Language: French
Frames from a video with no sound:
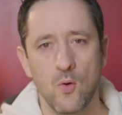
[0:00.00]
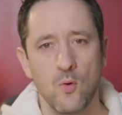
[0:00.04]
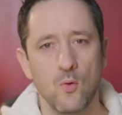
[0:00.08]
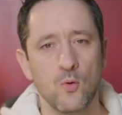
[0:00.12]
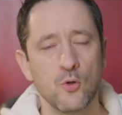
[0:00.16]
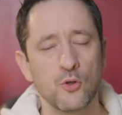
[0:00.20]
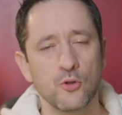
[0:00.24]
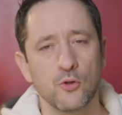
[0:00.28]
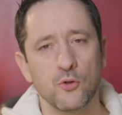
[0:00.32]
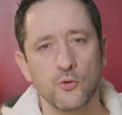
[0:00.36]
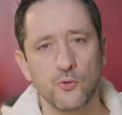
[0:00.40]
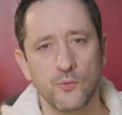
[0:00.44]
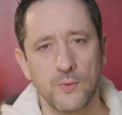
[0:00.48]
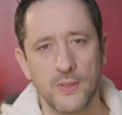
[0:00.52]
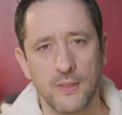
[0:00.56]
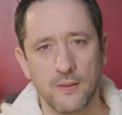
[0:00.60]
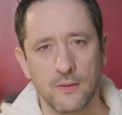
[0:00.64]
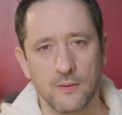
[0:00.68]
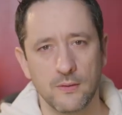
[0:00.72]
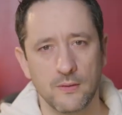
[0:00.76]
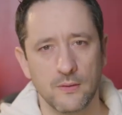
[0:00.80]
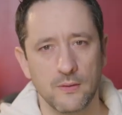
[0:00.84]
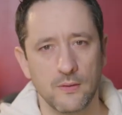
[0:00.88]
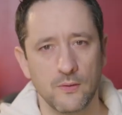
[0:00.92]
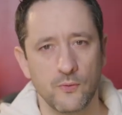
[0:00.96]
Aujourd'hui,
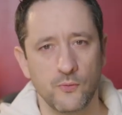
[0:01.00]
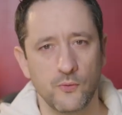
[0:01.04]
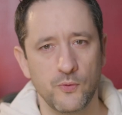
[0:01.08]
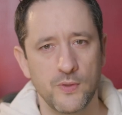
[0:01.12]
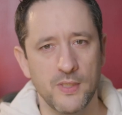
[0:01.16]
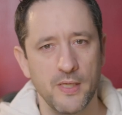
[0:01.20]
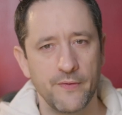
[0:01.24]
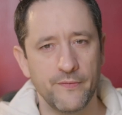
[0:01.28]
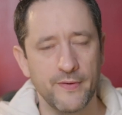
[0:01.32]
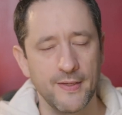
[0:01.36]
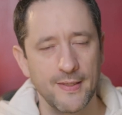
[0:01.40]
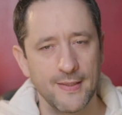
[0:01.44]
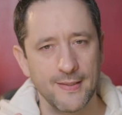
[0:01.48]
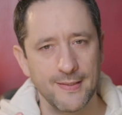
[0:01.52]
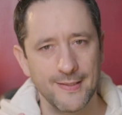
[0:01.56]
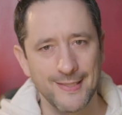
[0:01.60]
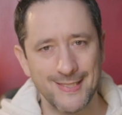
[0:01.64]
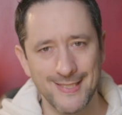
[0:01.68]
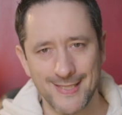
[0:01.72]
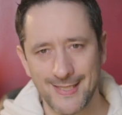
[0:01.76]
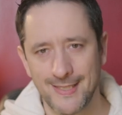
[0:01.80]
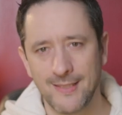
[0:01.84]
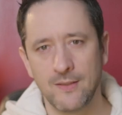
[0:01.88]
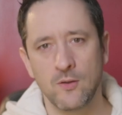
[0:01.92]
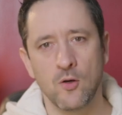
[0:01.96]
vous avez
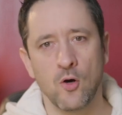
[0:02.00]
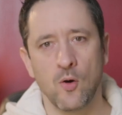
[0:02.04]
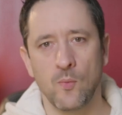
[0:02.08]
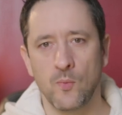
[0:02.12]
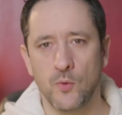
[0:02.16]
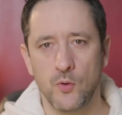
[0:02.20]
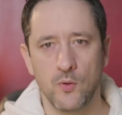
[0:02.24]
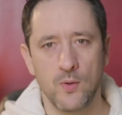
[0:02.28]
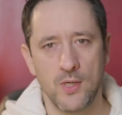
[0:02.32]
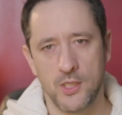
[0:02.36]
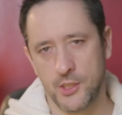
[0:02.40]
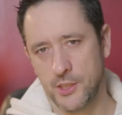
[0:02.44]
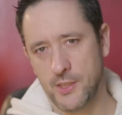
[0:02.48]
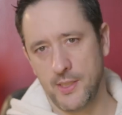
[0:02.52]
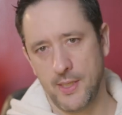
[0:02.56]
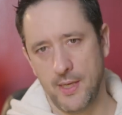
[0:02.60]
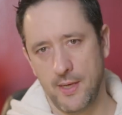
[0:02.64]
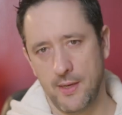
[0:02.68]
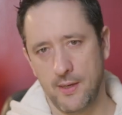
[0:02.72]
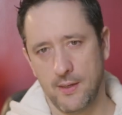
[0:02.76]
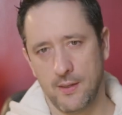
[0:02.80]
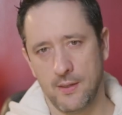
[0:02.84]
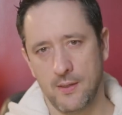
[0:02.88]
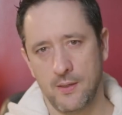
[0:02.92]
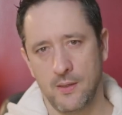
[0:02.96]
6 normes de
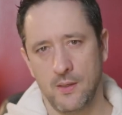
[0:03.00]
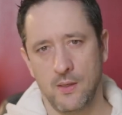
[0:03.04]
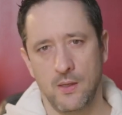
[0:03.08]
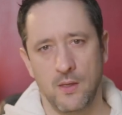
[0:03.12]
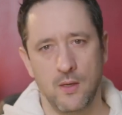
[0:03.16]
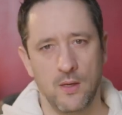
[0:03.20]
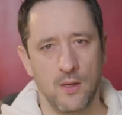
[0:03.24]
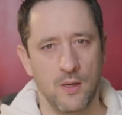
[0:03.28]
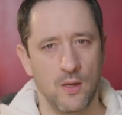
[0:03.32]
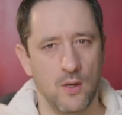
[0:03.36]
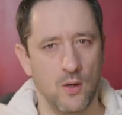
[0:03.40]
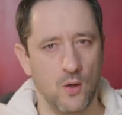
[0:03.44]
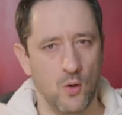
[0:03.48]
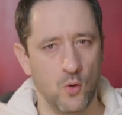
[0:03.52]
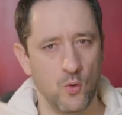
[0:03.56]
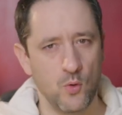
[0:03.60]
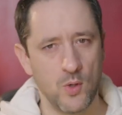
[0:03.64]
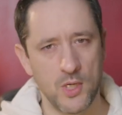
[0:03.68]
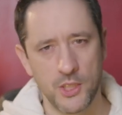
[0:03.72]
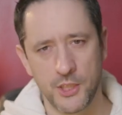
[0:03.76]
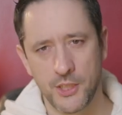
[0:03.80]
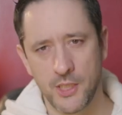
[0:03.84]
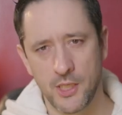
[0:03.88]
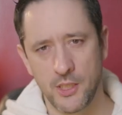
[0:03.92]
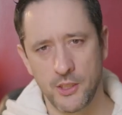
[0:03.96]
HDR. Le
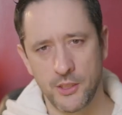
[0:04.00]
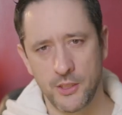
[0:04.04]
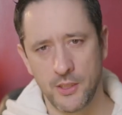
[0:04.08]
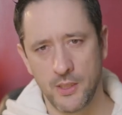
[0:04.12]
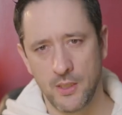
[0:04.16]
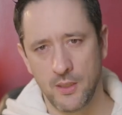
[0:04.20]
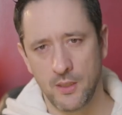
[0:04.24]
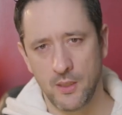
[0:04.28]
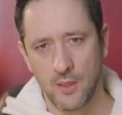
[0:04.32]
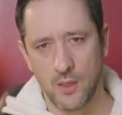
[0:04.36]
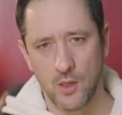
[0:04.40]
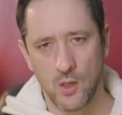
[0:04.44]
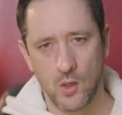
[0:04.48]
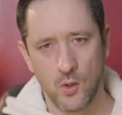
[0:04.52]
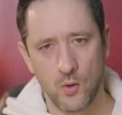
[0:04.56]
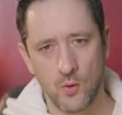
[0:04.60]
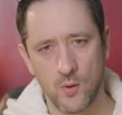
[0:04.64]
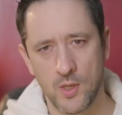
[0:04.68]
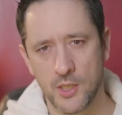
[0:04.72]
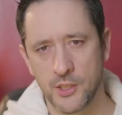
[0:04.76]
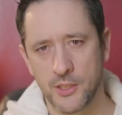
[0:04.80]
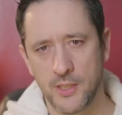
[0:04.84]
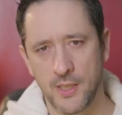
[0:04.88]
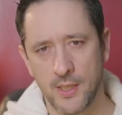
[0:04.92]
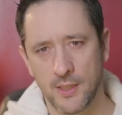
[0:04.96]
HLG,
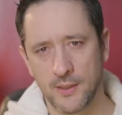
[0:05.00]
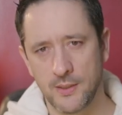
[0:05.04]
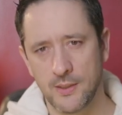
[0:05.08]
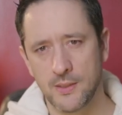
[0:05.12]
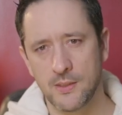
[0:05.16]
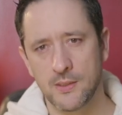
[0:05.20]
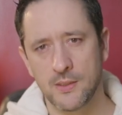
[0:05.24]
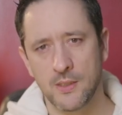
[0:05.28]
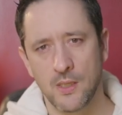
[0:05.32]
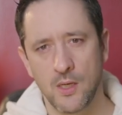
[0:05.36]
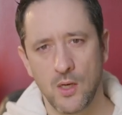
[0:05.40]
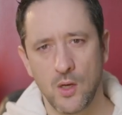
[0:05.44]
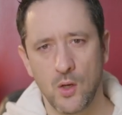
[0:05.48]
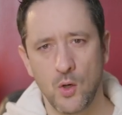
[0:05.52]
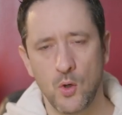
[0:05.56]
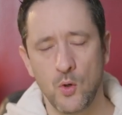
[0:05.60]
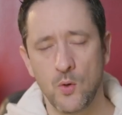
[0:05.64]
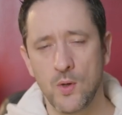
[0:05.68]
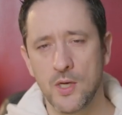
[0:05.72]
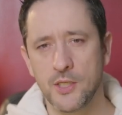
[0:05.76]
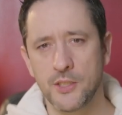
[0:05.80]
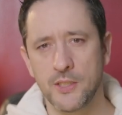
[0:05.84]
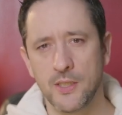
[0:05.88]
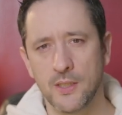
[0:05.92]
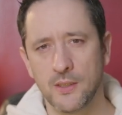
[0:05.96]
le HDR10,
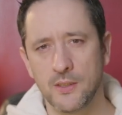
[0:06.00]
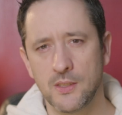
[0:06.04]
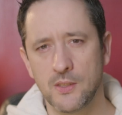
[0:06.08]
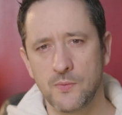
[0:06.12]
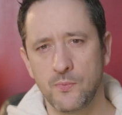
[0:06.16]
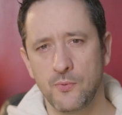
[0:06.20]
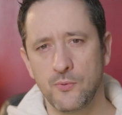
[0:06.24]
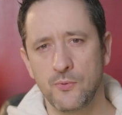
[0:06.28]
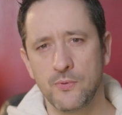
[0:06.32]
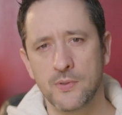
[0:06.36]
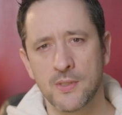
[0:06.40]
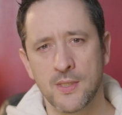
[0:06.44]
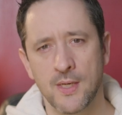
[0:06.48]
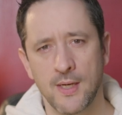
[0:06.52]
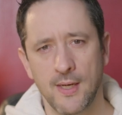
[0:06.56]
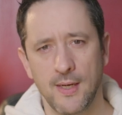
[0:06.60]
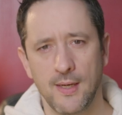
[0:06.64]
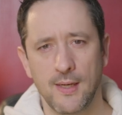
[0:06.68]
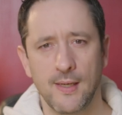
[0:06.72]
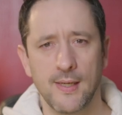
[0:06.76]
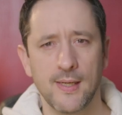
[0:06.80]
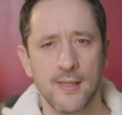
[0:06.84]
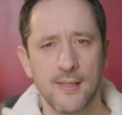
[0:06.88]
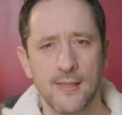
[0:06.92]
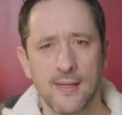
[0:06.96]
le HDR10+,
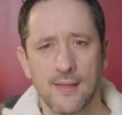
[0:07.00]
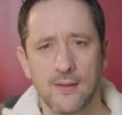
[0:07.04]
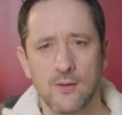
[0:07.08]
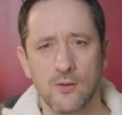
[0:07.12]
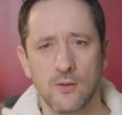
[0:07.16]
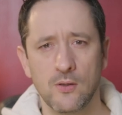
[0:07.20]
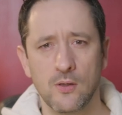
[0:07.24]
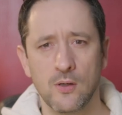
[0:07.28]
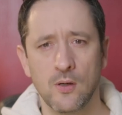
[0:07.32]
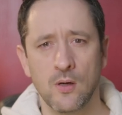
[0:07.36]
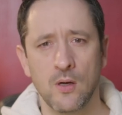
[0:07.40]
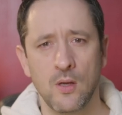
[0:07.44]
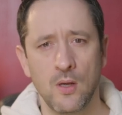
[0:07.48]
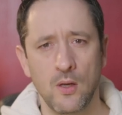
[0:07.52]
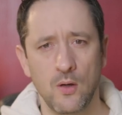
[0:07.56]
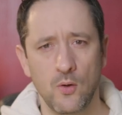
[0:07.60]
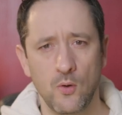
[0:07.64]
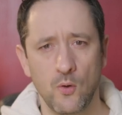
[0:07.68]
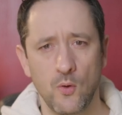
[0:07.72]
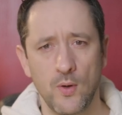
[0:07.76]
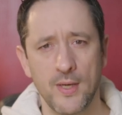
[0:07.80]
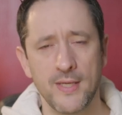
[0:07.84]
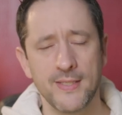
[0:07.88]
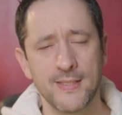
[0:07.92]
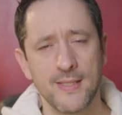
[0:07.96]
l'éclair color,
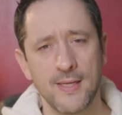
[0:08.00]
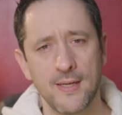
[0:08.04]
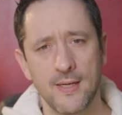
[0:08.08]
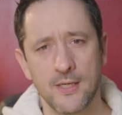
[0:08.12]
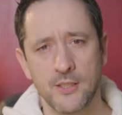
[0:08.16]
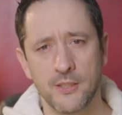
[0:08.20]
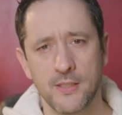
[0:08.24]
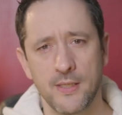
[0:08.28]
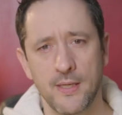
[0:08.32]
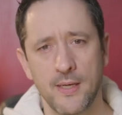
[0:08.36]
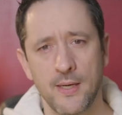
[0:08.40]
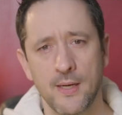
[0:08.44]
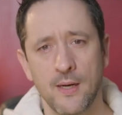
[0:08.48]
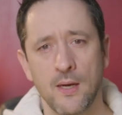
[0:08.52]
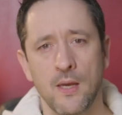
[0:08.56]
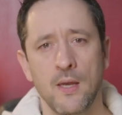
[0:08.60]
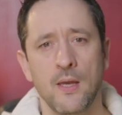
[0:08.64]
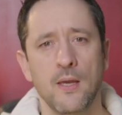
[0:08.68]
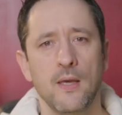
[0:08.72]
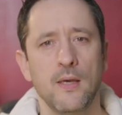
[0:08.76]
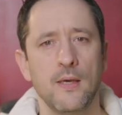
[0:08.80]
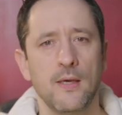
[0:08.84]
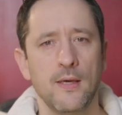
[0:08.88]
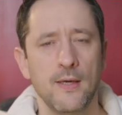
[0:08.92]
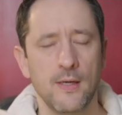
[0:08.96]
le SLHDR
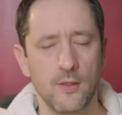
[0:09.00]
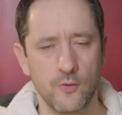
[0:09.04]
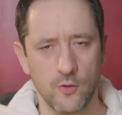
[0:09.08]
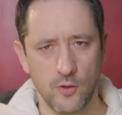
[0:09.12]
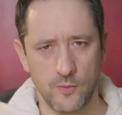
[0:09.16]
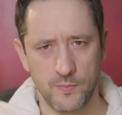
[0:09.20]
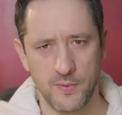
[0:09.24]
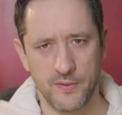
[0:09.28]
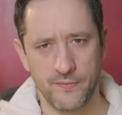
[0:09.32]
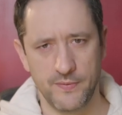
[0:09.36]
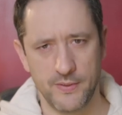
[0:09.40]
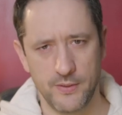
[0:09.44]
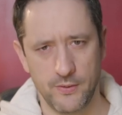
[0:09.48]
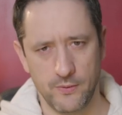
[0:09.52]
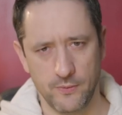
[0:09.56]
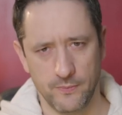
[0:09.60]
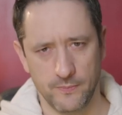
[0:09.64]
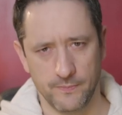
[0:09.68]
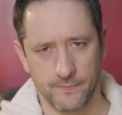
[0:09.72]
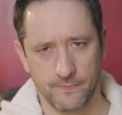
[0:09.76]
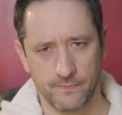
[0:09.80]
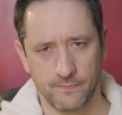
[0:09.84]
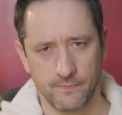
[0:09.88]
et le Dolby Vision.